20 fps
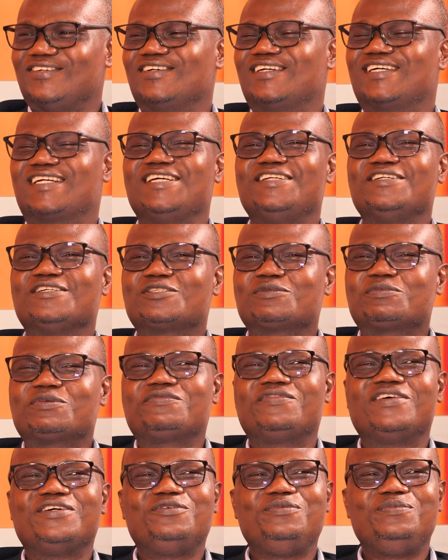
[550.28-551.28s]
On crée une
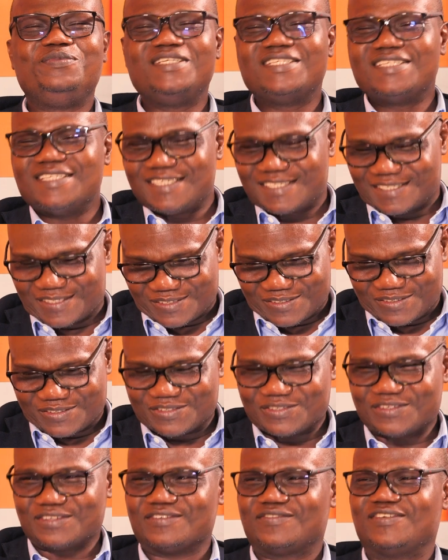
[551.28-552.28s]
entreprise, fait du business
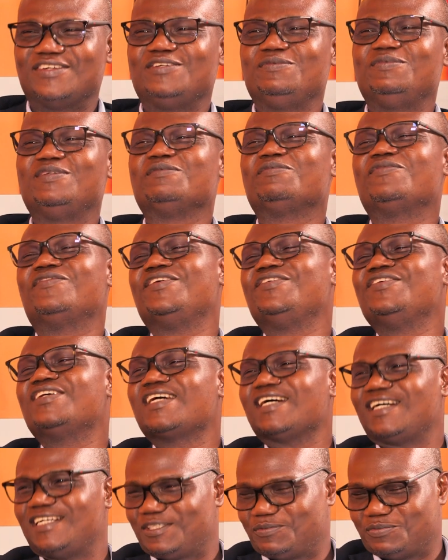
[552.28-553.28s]
on fait du business, pour faire
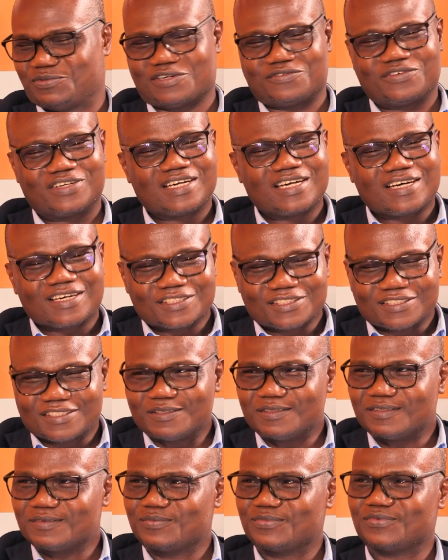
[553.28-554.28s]
du cash, pour avoir de
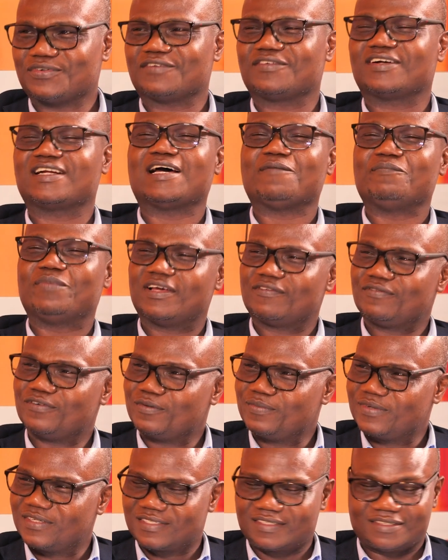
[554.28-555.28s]
l'argent, pour avoir de la
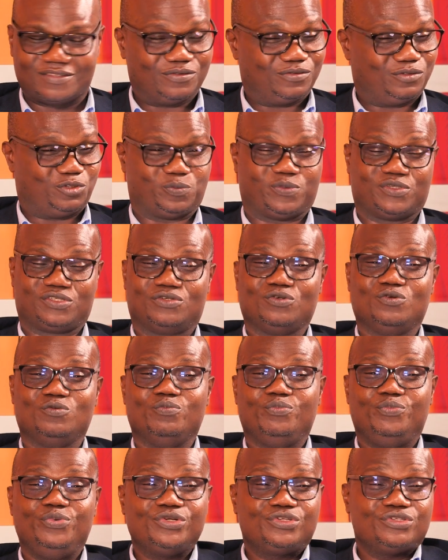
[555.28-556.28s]
performance. Donc, je pense que le
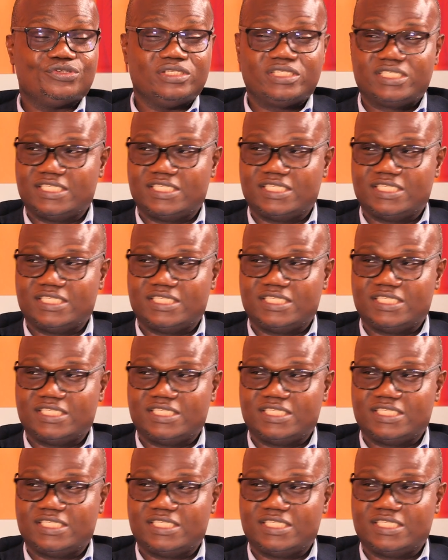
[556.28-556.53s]
but